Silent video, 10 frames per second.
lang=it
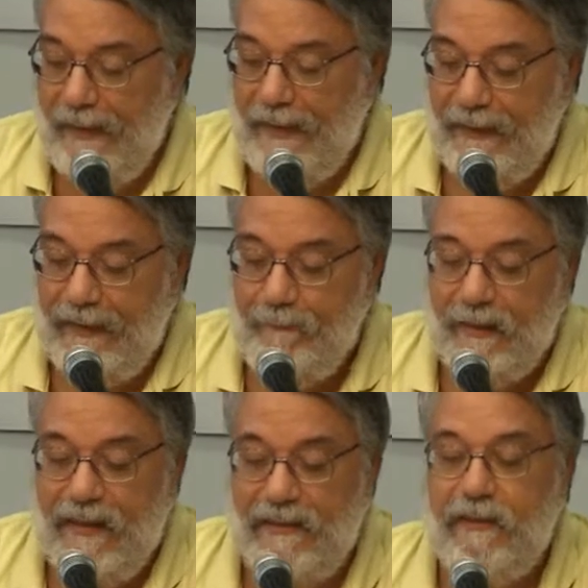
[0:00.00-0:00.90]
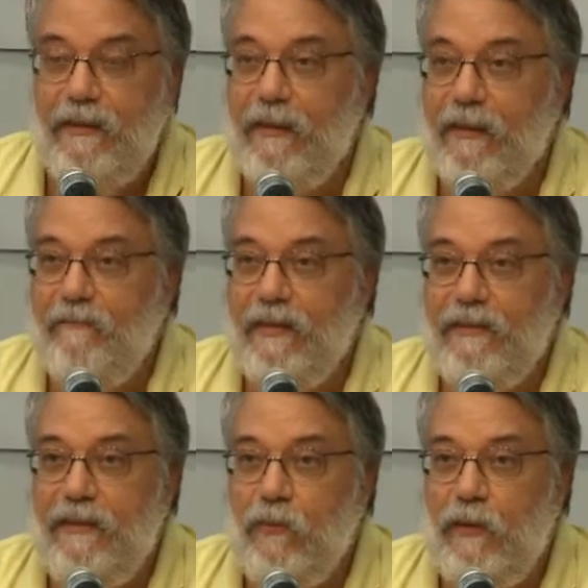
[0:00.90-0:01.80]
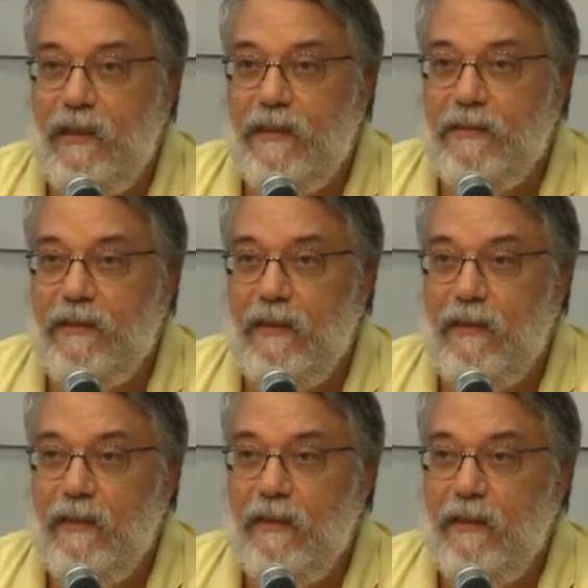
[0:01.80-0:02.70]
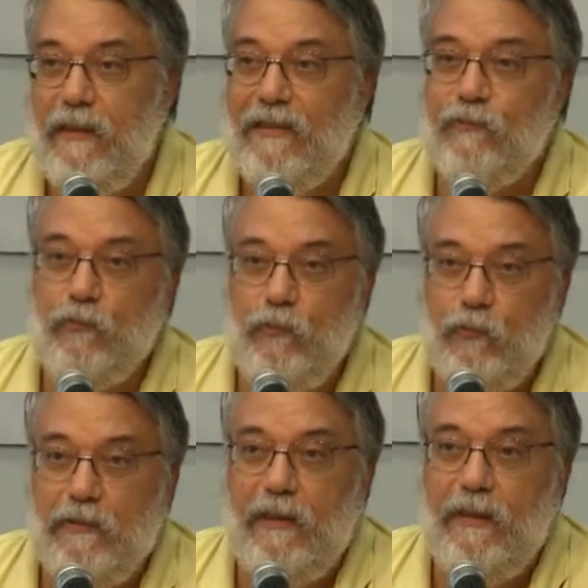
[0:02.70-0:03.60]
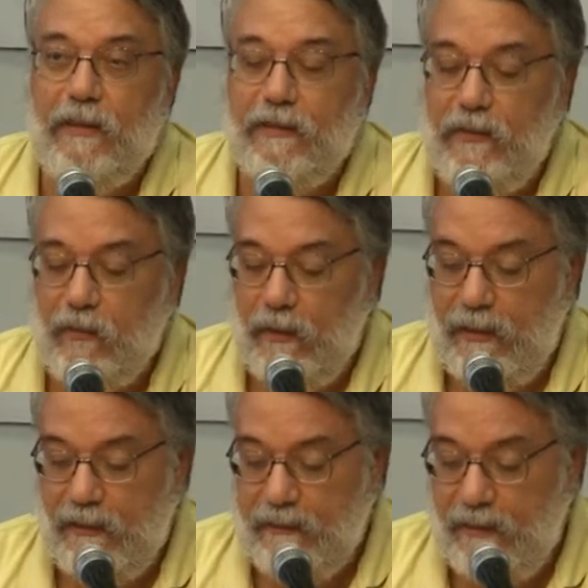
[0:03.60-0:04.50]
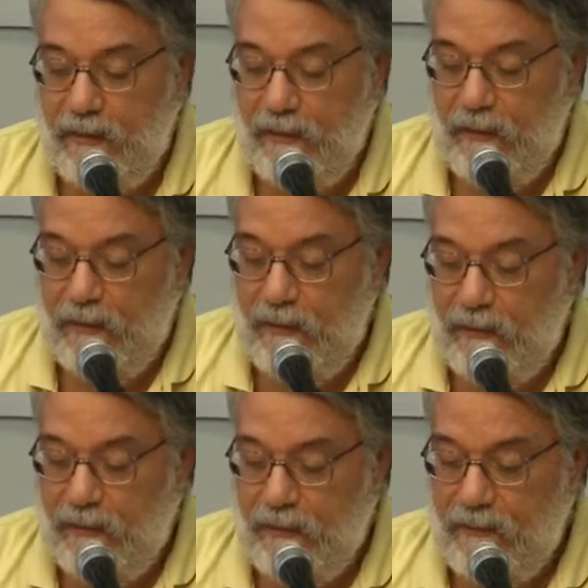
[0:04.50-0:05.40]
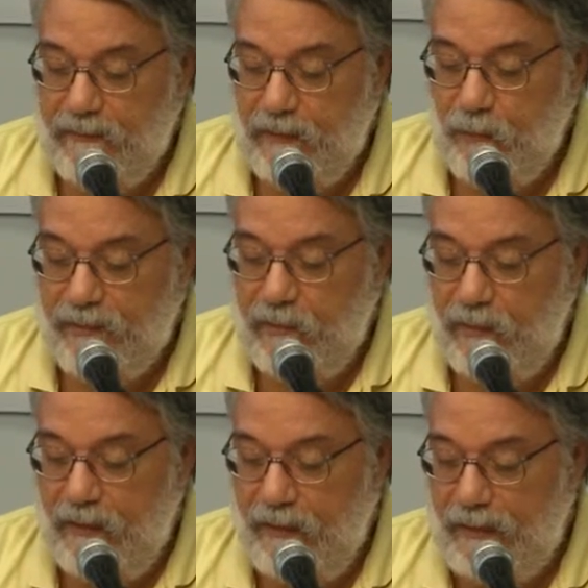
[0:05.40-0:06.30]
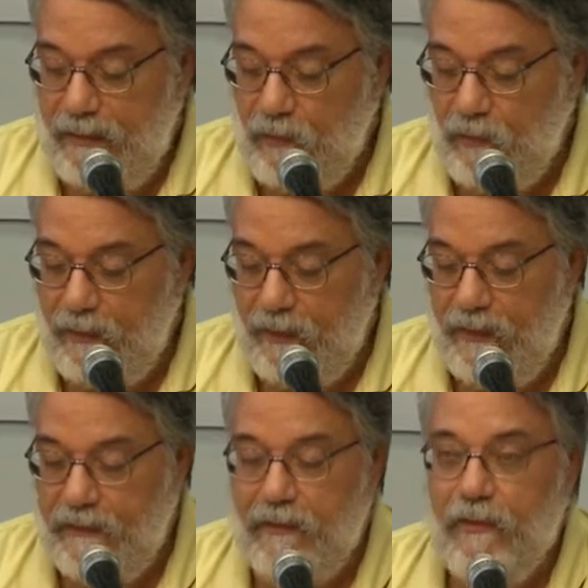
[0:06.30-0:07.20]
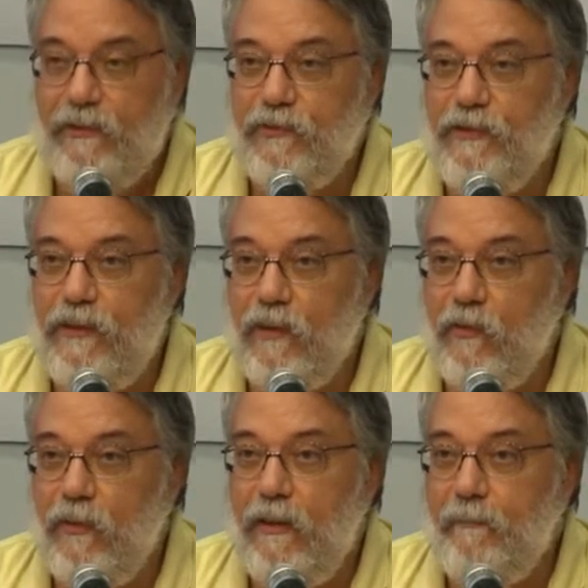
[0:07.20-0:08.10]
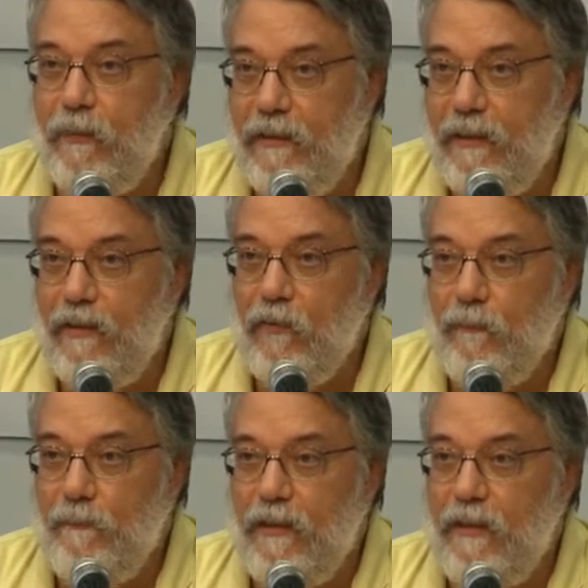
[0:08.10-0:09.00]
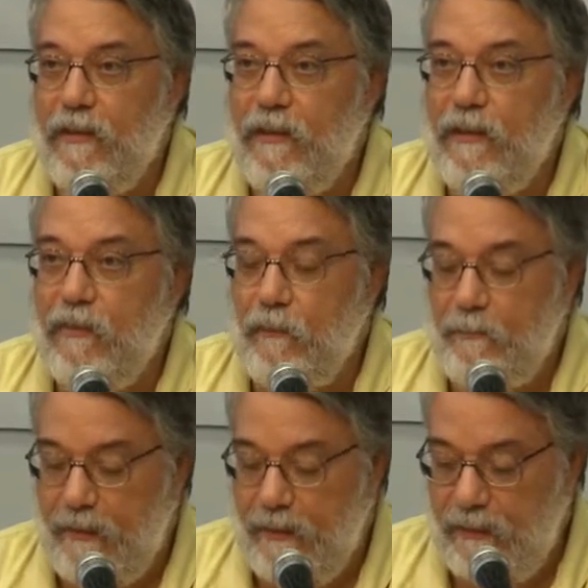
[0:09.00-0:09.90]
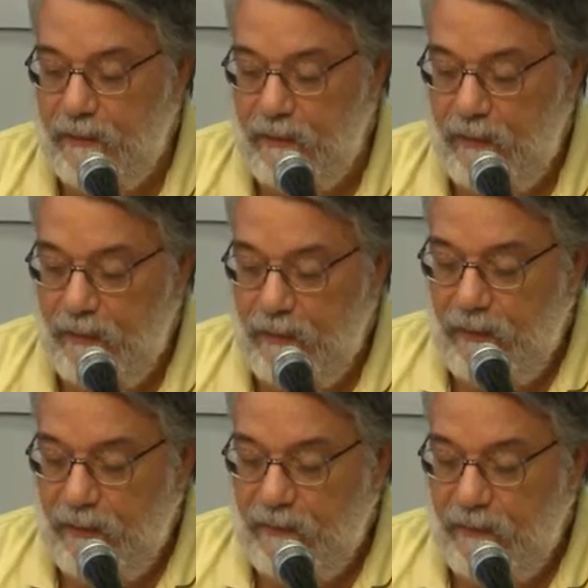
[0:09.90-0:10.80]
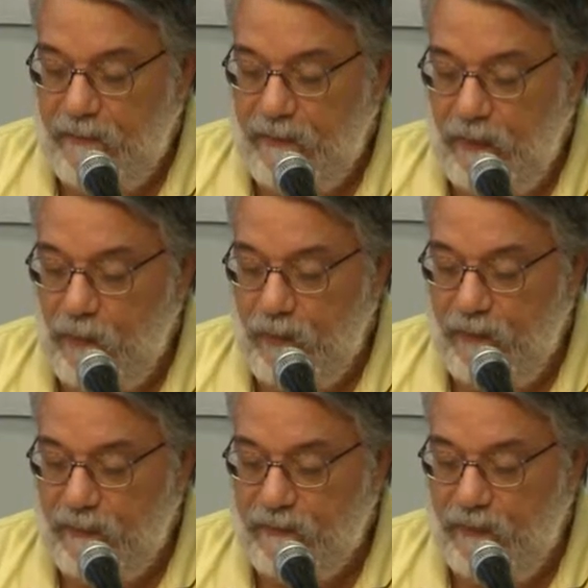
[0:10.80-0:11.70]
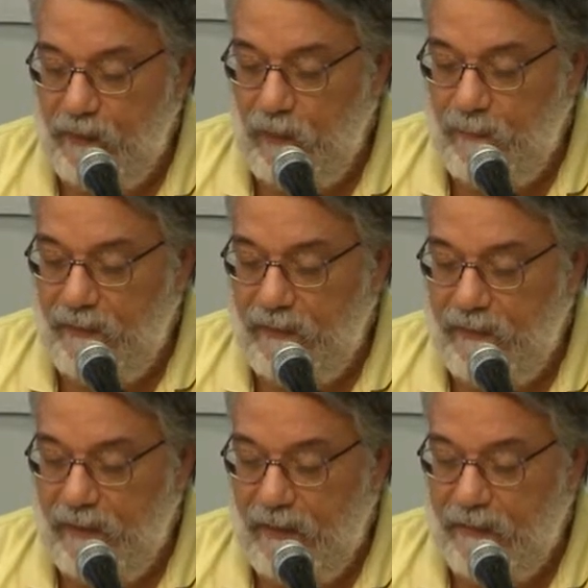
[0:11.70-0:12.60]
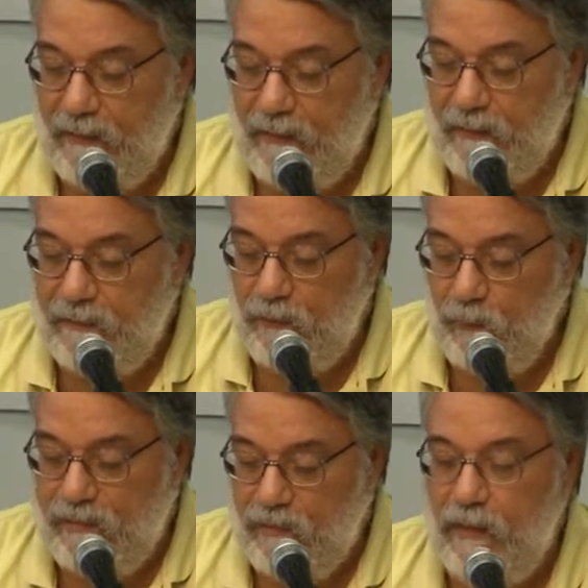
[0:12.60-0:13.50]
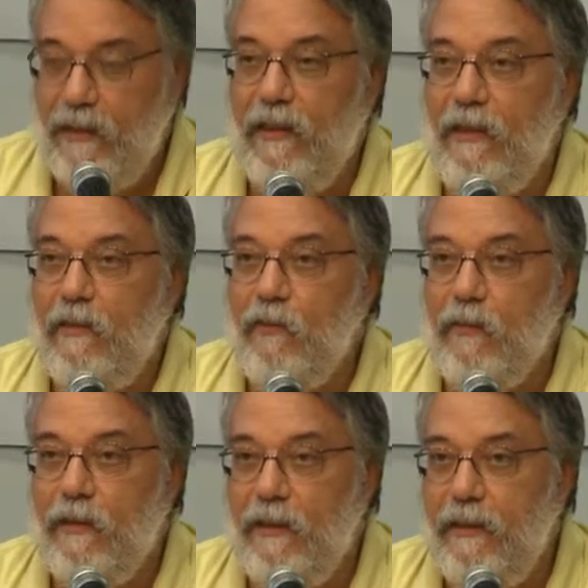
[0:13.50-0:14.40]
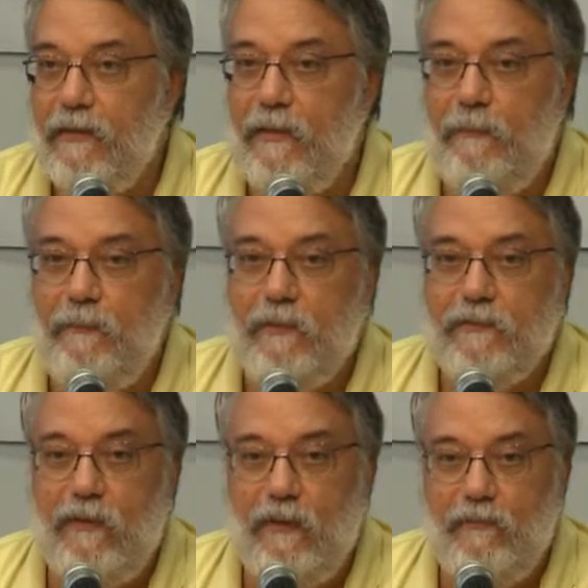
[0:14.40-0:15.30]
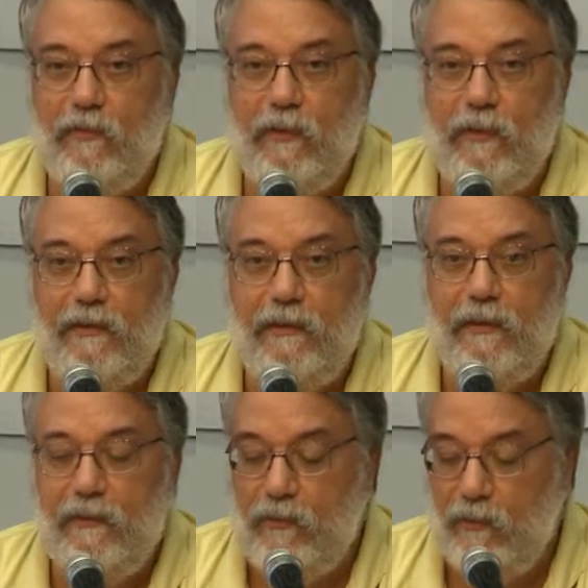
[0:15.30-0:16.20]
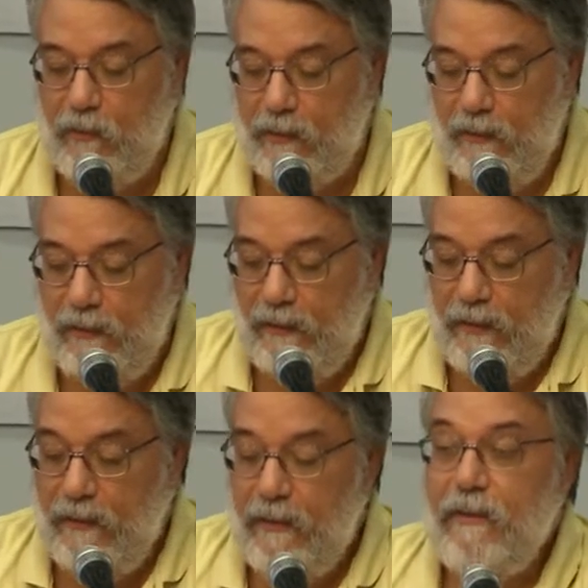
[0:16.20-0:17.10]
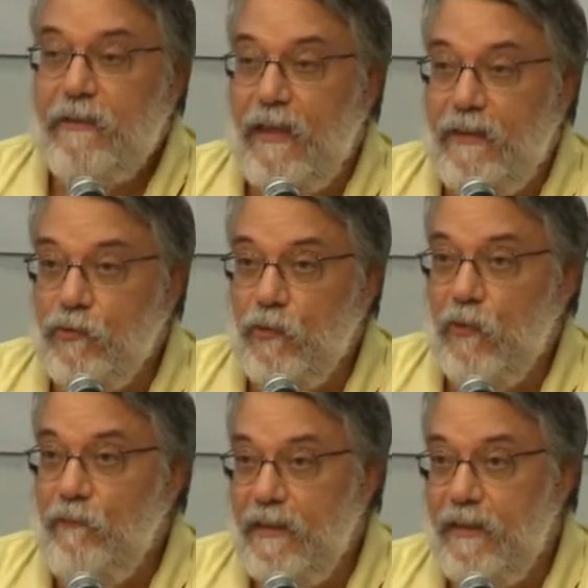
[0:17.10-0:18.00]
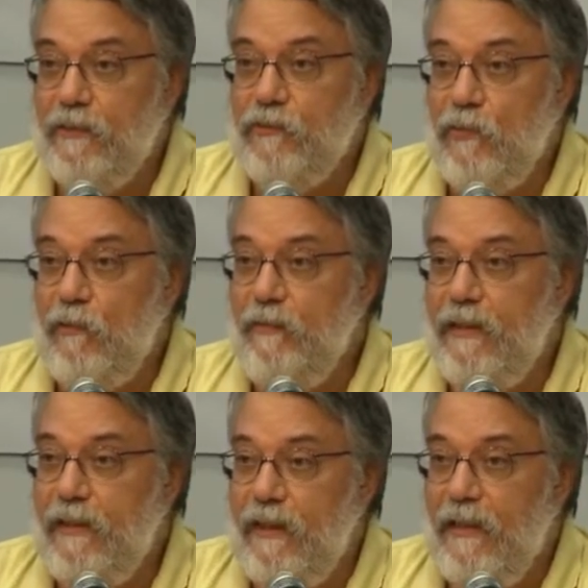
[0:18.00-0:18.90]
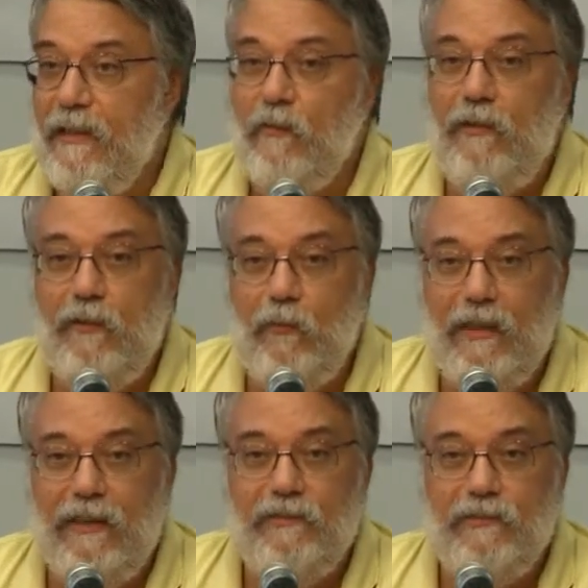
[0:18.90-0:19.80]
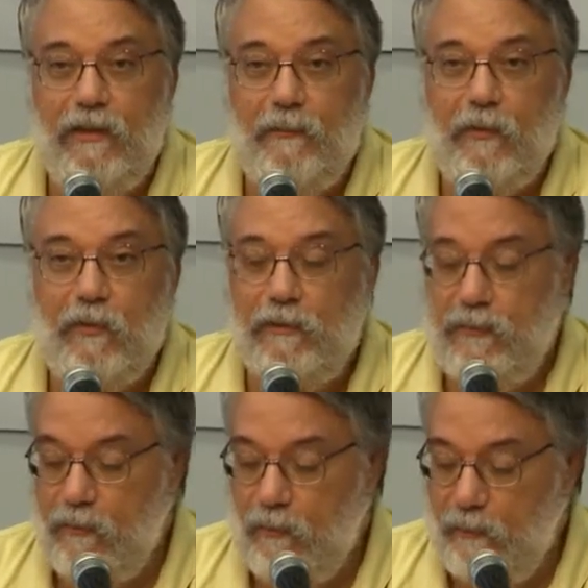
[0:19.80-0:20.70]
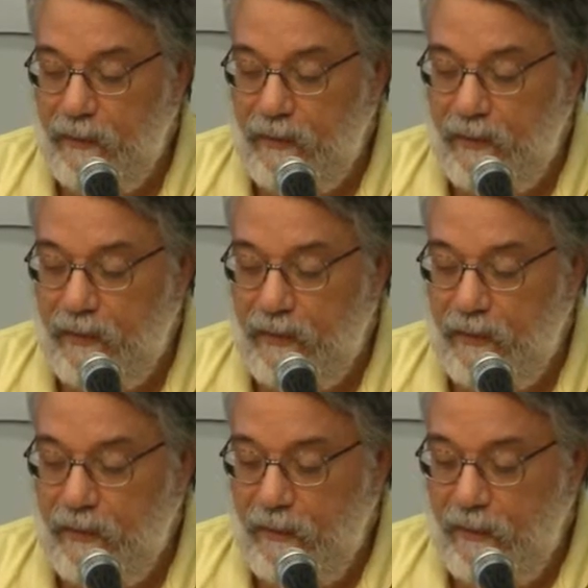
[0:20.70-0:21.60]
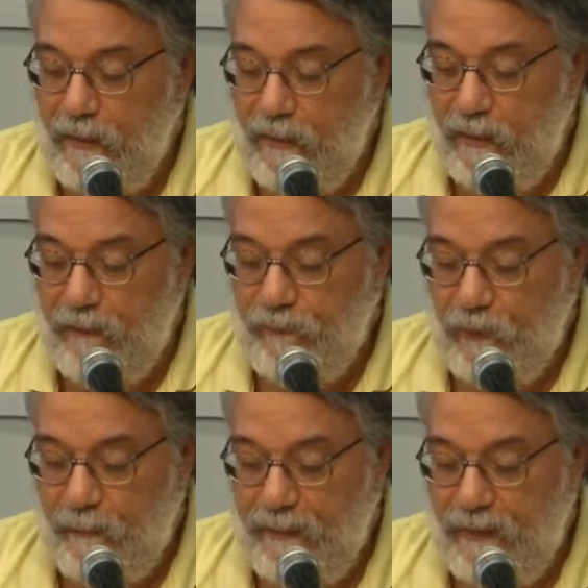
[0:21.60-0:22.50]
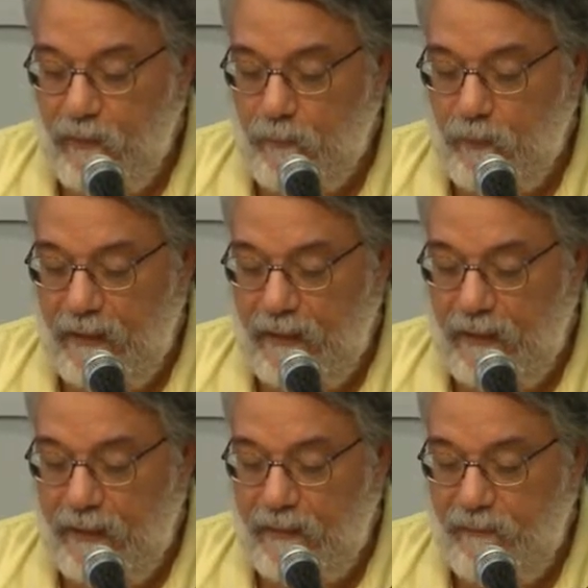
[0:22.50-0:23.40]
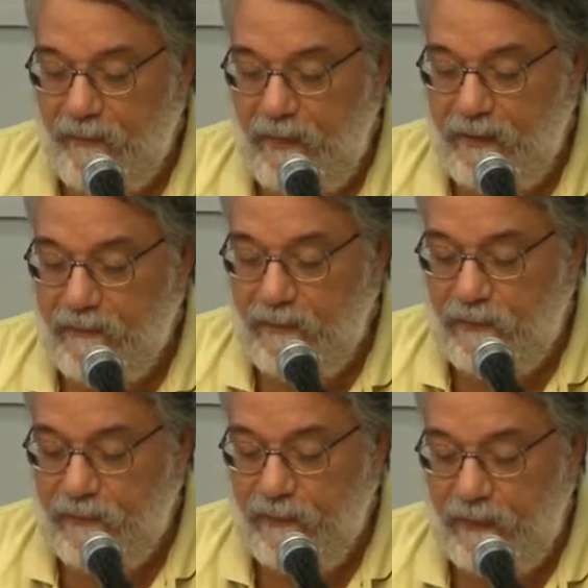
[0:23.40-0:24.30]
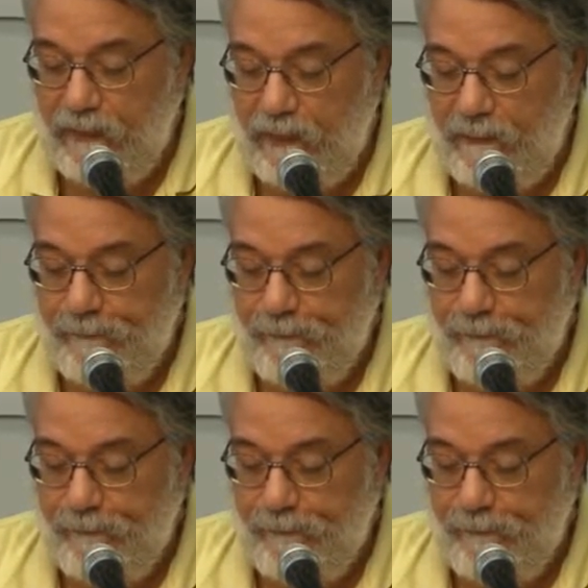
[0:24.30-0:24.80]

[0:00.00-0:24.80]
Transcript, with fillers: anche pratica, che va articolata, assunta e articolata nelle situazioni reali concrete, dai circoli e poi dai compagni e le compagne, dai singoli e le singole militanti, nelle situazioni reali concrete, nei posti di lavoro, nei territori, tra i giovani e le giovani che hanno linguaggi e modi di comunicare e forme del comunicare diversi, eccetera.